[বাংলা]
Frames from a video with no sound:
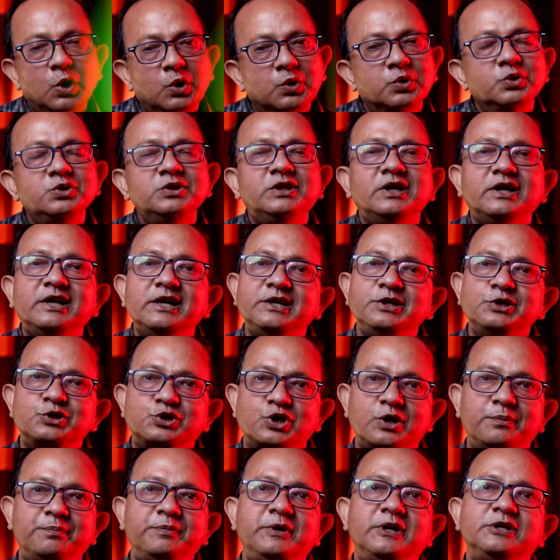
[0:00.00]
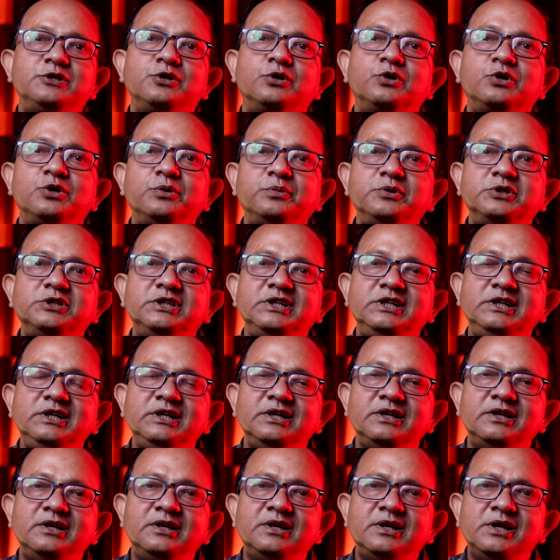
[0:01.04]
তখন থেকেই স্বপ্না চক্রবর্তী
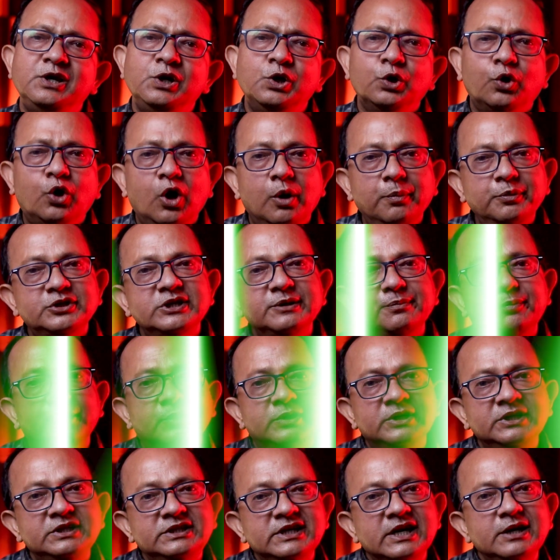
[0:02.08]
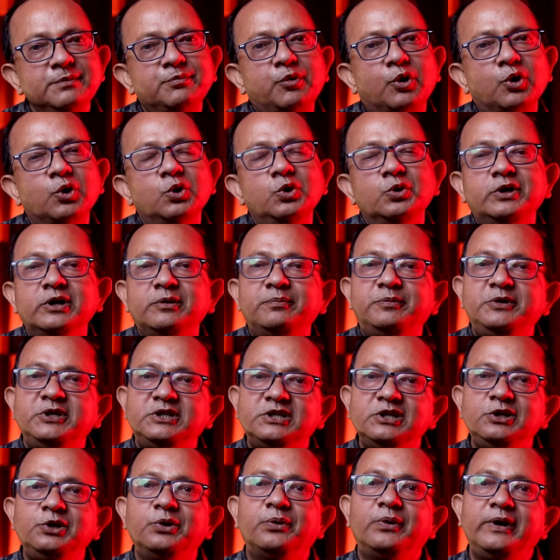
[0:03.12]
কবে যে নিজেই বড়লোকের
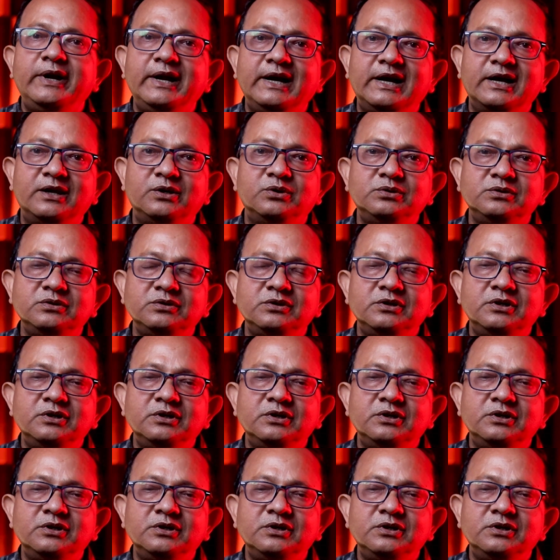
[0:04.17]
বিটিলে হয়ে গেল